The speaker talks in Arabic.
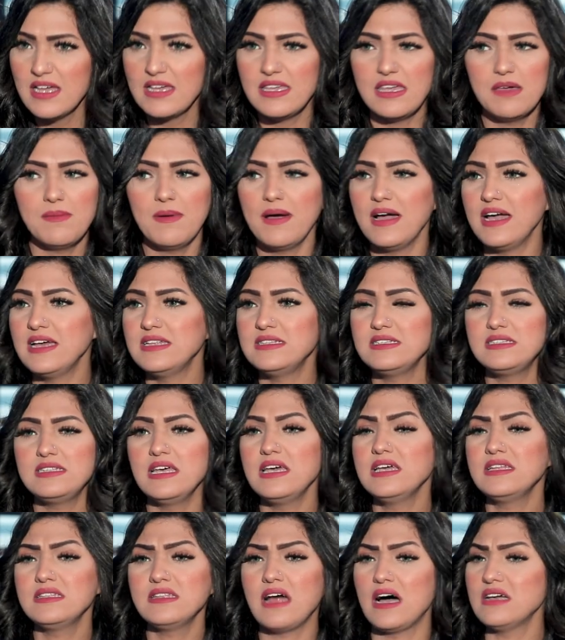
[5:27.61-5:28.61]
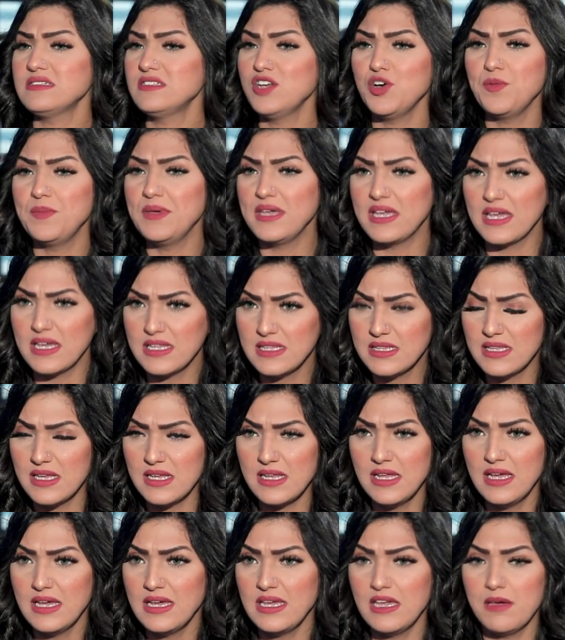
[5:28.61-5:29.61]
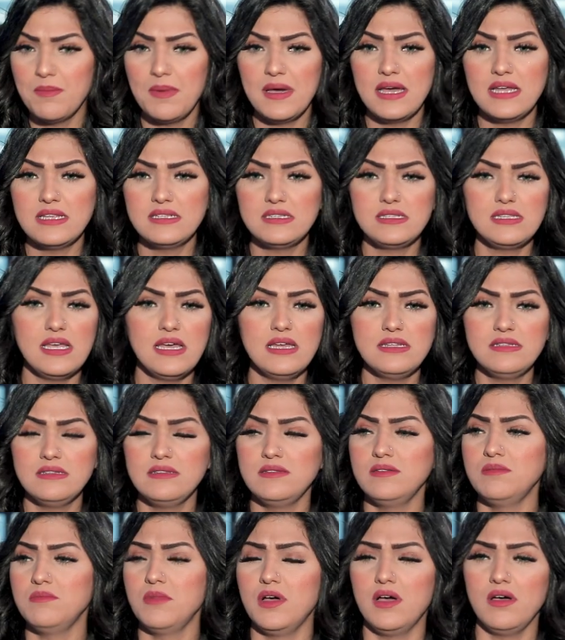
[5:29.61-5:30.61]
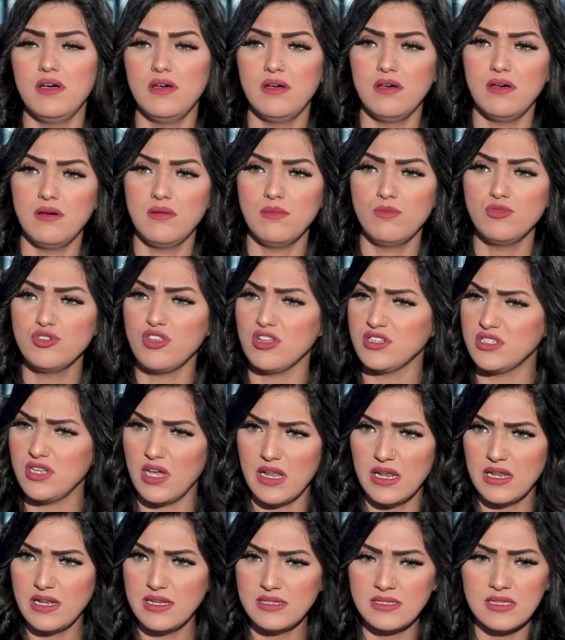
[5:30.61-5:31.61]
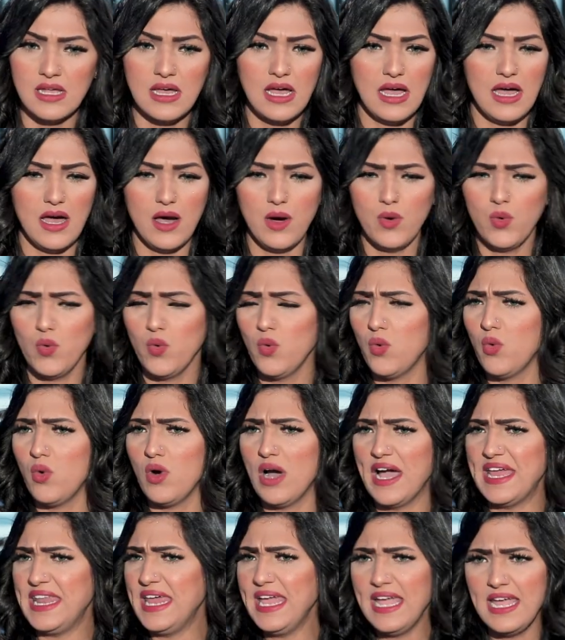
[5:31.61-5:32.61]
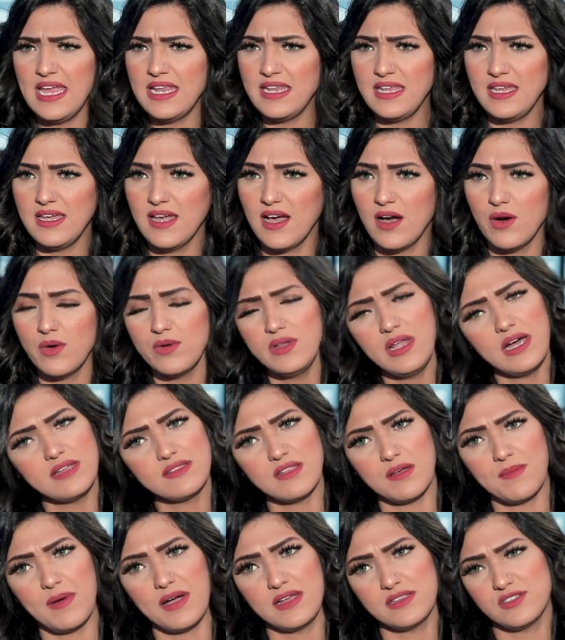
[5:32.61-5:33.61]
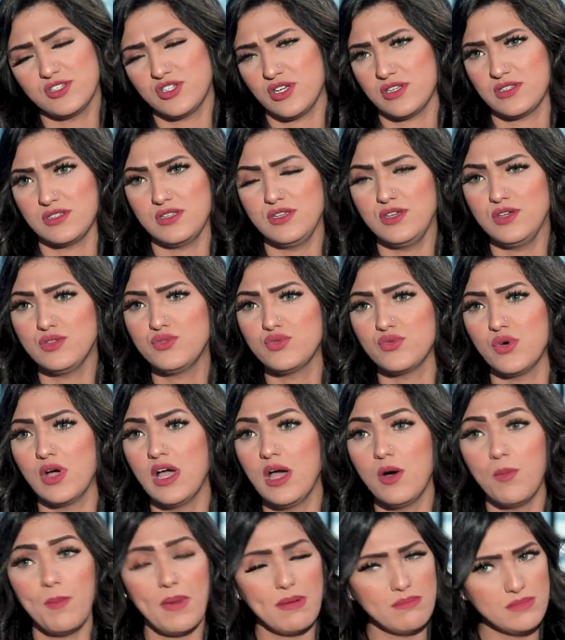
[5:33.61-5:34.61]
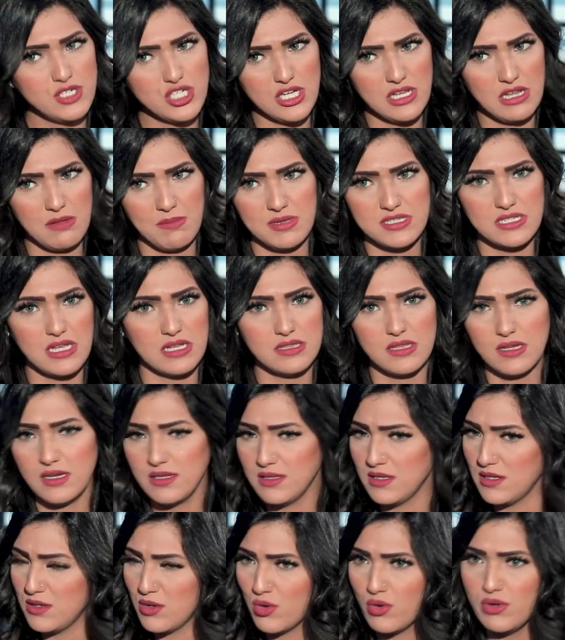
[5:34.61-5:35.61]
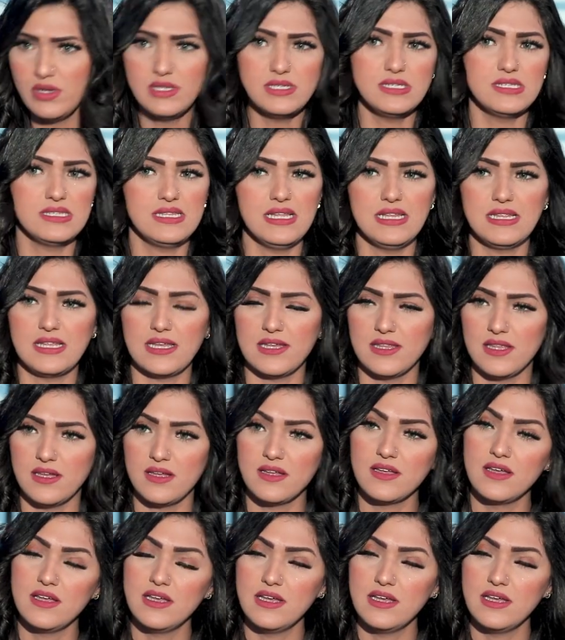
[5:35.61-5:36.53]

يبقى انسان عصبي جدا يبقى انسان آه، متسلط او اناني او لا طبعا شخصيته ما مش انا بس اعتقد ان كل الستات كده